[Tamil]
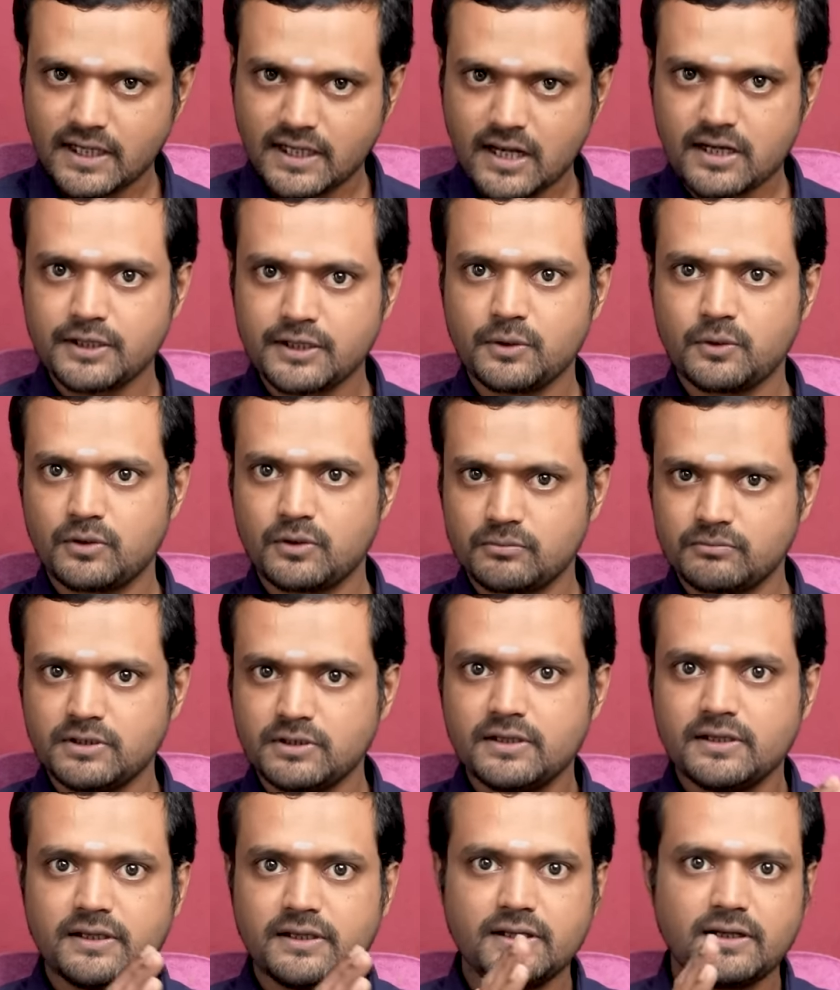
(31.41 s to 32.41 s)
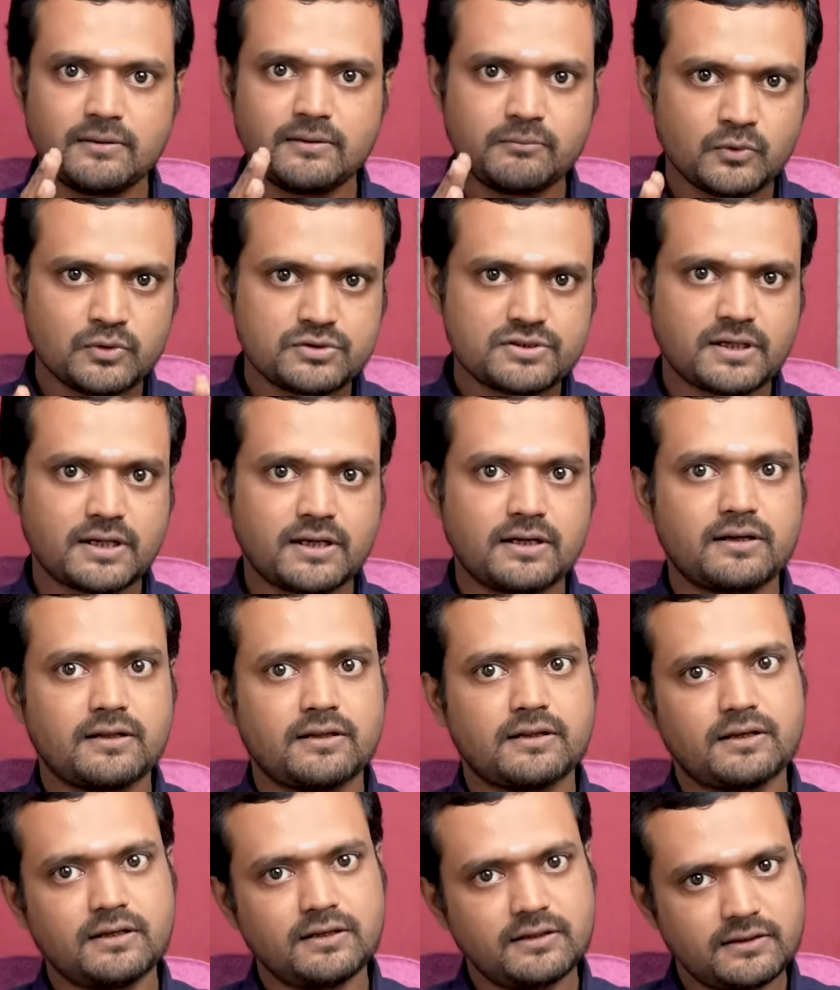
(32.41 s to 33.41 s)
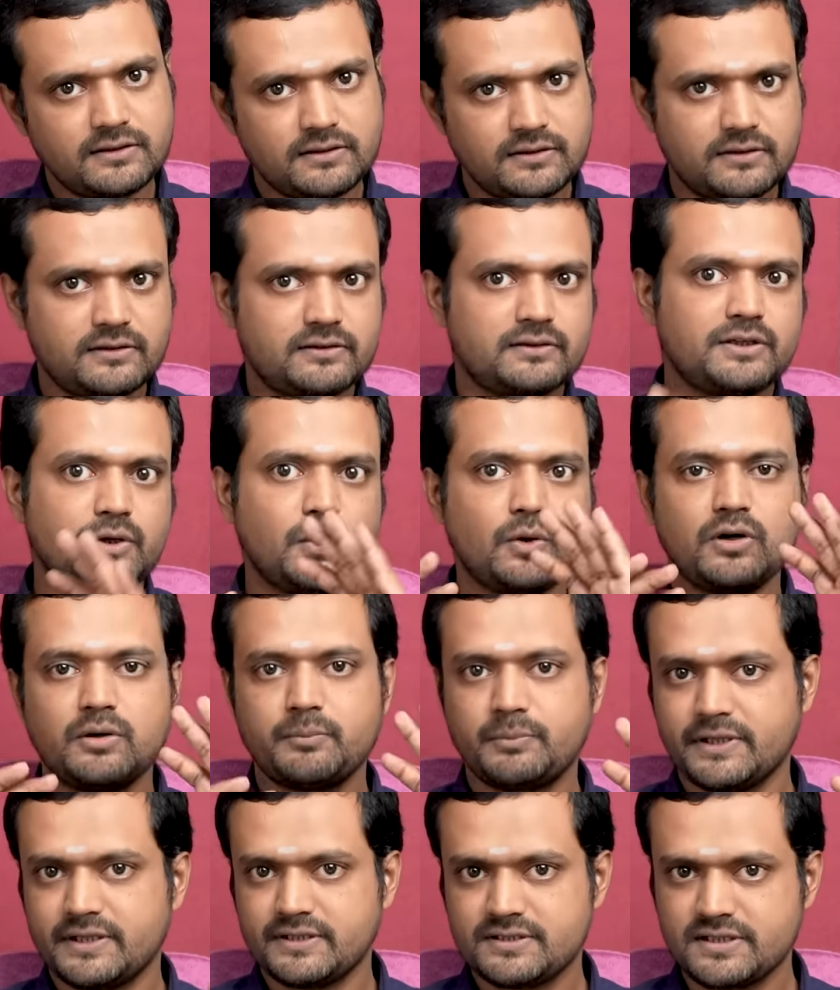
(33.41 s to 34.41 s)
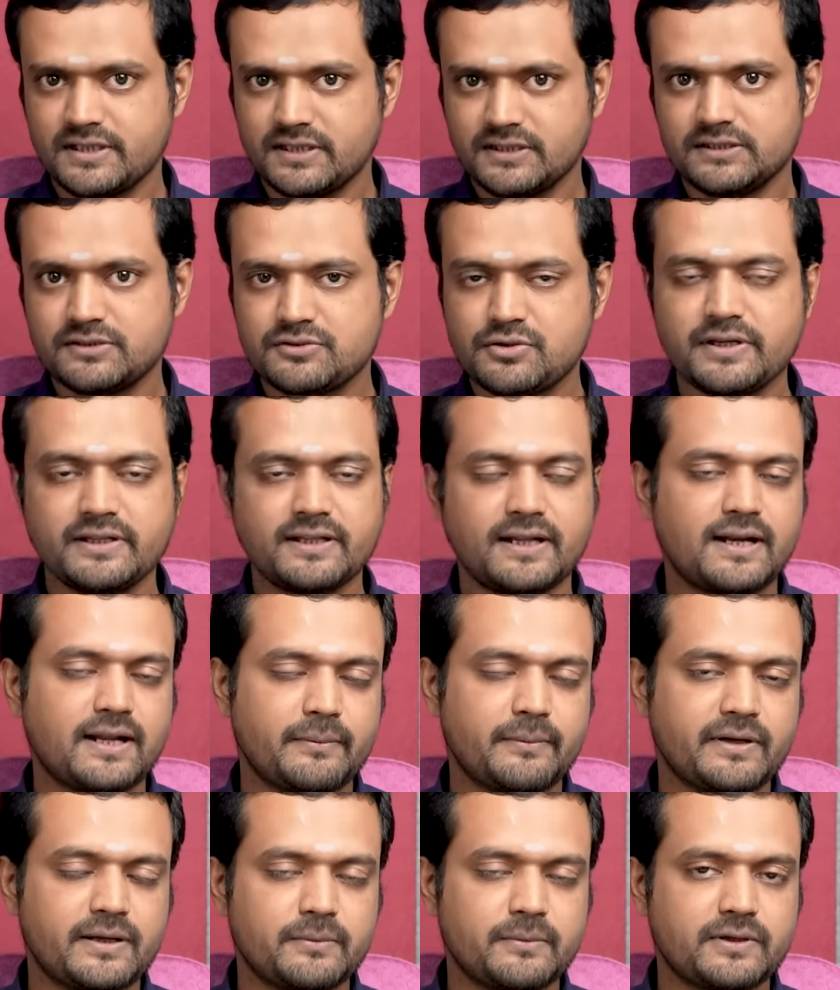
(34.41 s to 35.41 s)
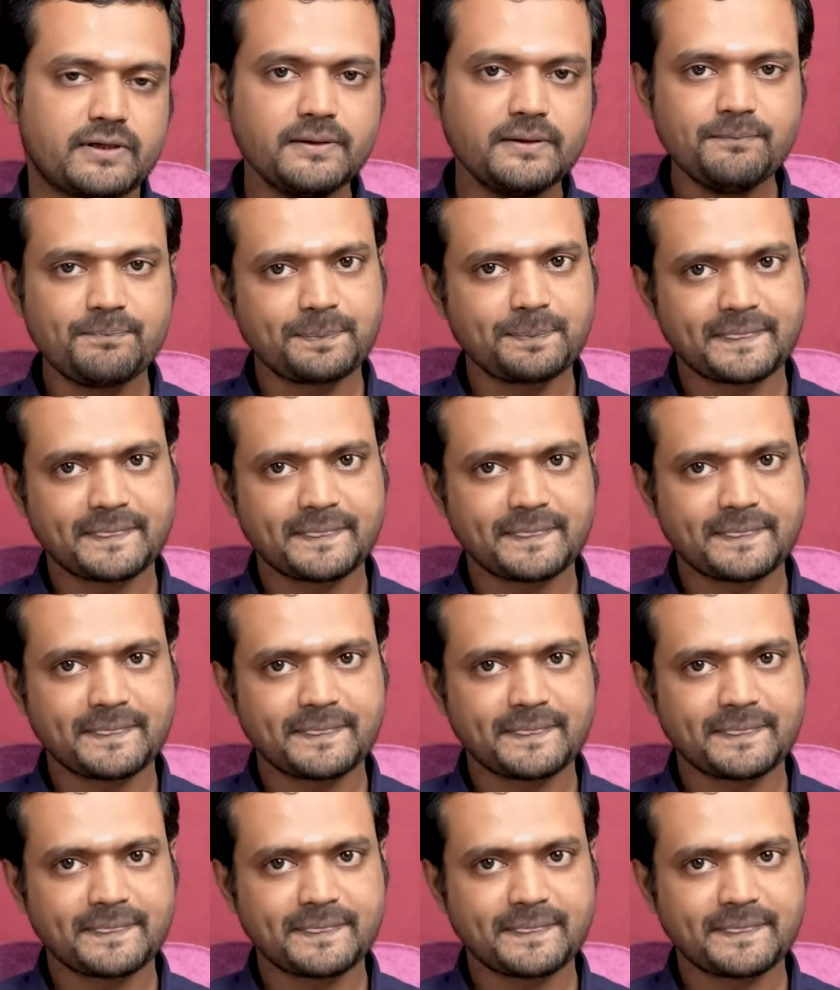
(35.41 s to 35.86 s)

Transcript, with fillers: ஞான யோகம் இல் மூச்சடங்கிறதுக்கு இந்த யோக பயிற்சிகள் ஸோ இதெல்லாமே நமக்கு